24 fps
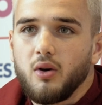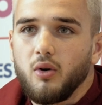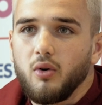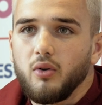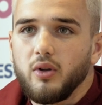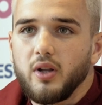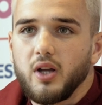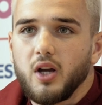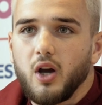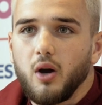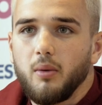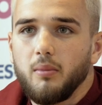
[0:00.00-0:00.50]

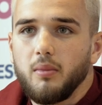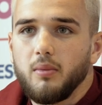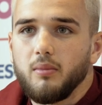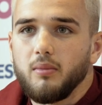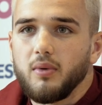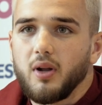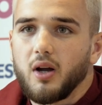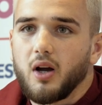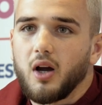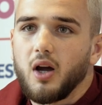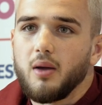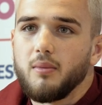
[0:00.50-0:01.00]
On, est quand même,
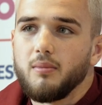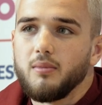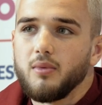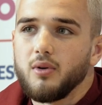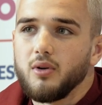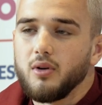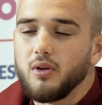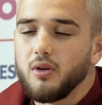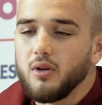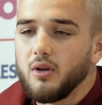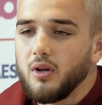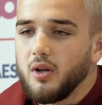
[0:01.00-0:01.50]
on a quand même
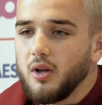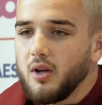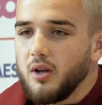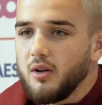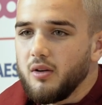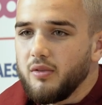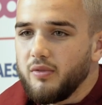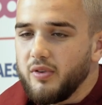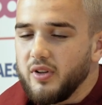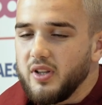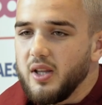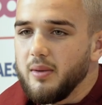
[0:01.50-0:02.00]
euh,
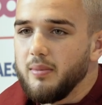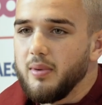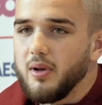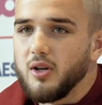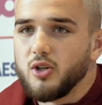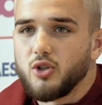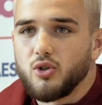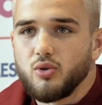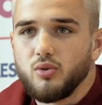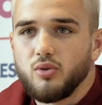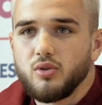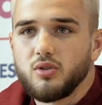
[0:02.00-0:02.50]
fait des
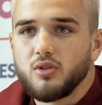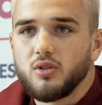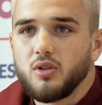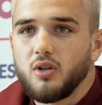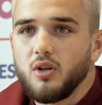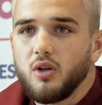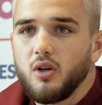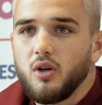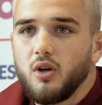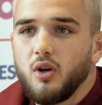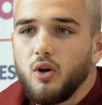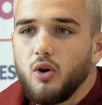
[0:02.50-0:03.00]
belles choses.
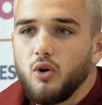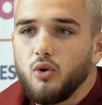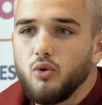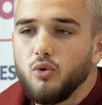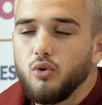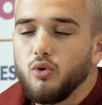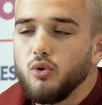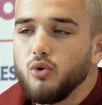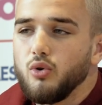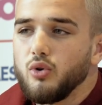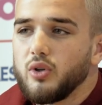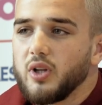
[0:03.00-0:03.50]

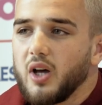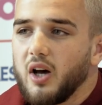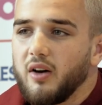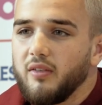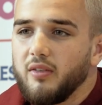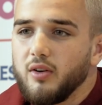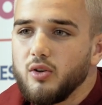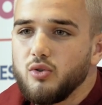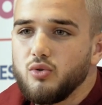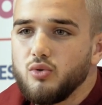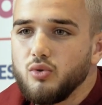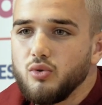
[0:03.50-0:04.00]
Le,
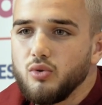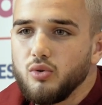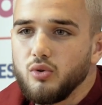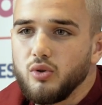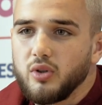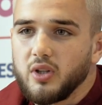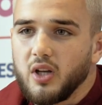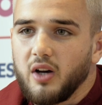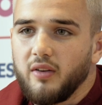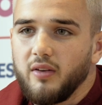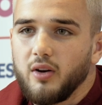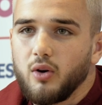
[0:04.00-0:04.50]
travail,
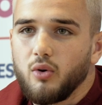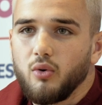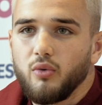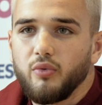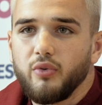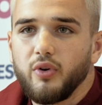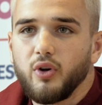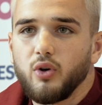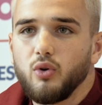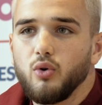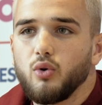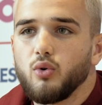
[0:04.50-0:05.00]
le travail qu'on
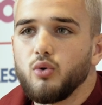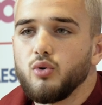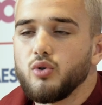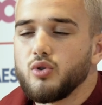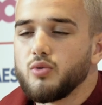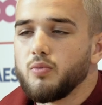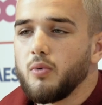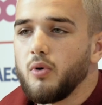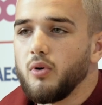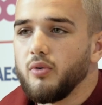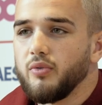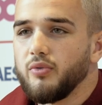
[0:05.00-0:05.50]
fait avec le
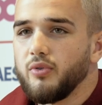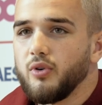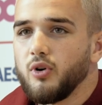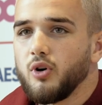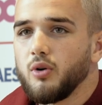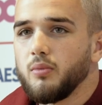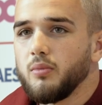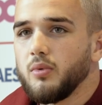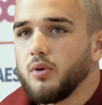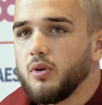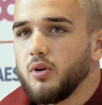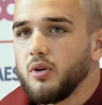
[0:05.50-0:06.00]
coach prend
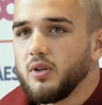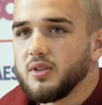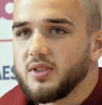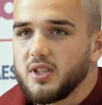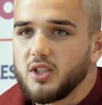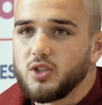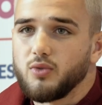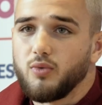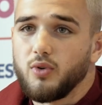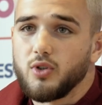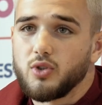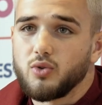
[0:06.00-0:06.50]
forme,
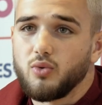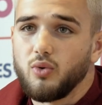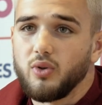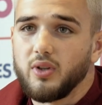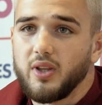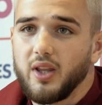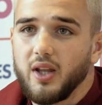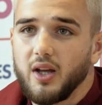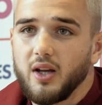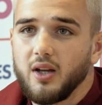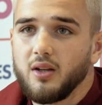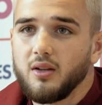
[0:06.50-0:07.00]
ça se voit sur le
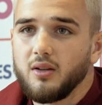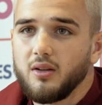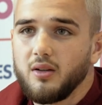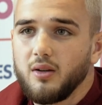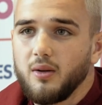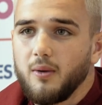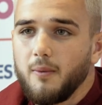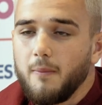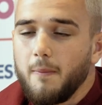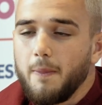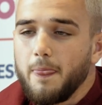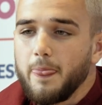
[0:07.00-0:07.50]
terrain.
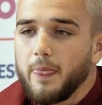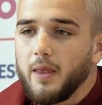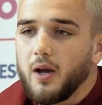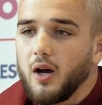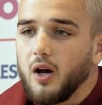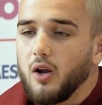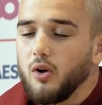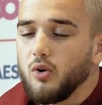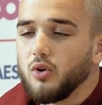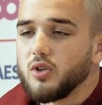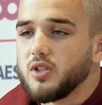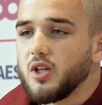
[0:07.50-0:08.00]

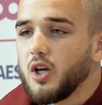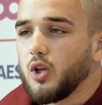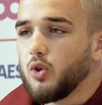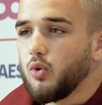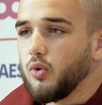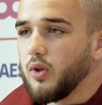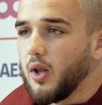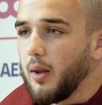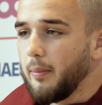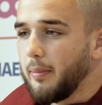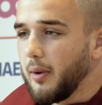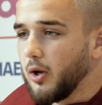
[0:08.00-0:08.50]
Alors certes,
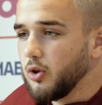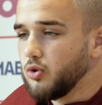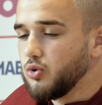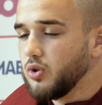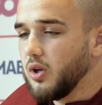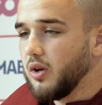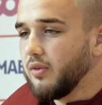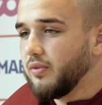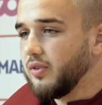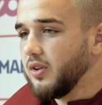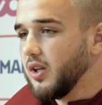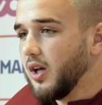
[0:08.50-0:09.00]
on a perdu
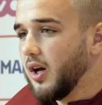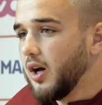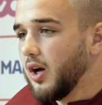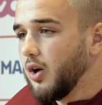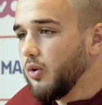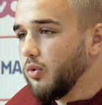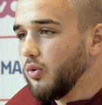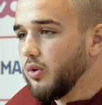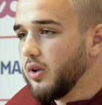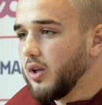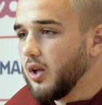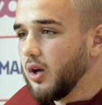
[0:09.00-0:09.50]
la
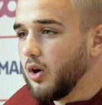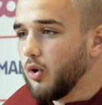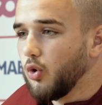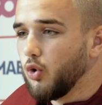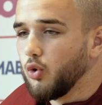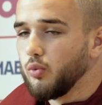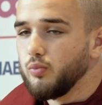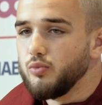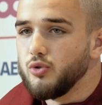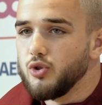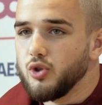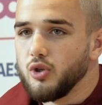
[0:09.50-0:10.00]
finale, on est un
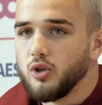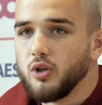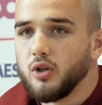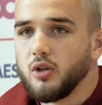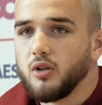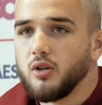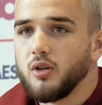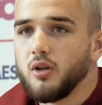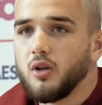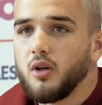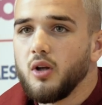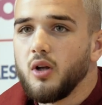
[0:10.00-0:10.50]
groupe
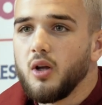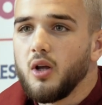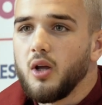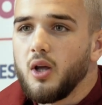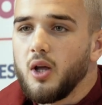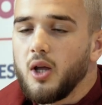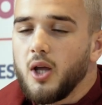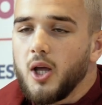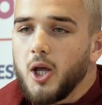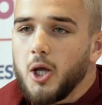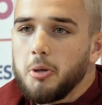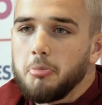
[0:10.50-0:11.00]
jeune,
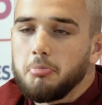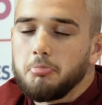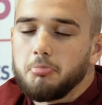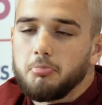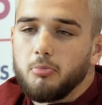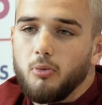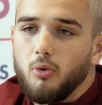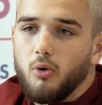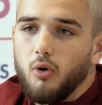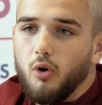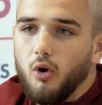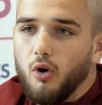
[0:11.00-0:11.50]

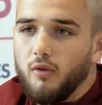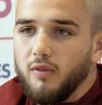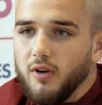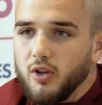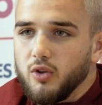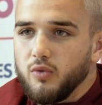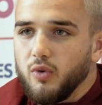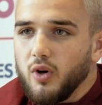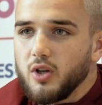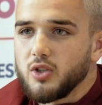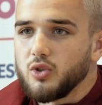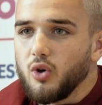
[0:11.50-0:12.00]
on va
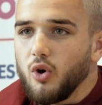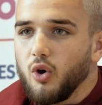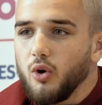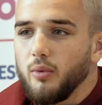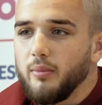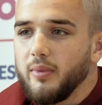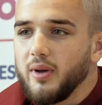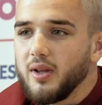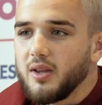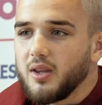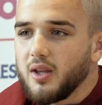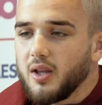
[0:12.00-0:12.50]
devoir s'en
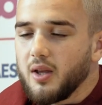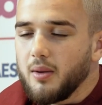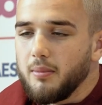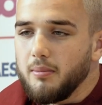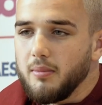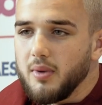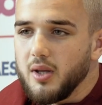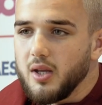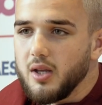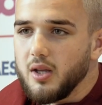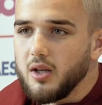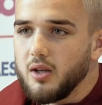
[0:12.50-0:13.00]
remettre,
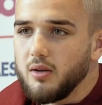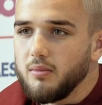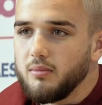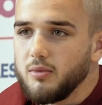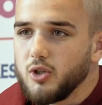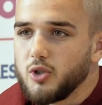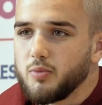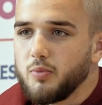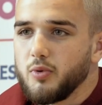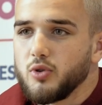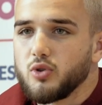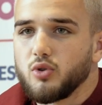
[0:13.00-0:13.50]
mais,
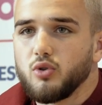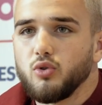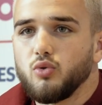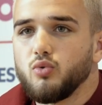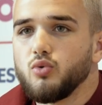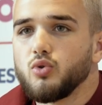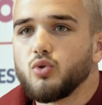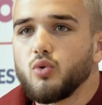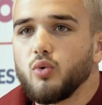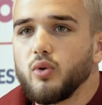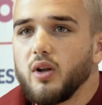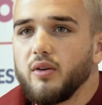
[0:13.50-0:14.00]
mais je pense que
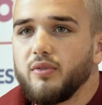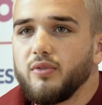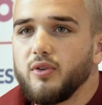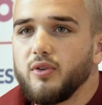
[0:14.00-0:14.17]
tout ce qu'on a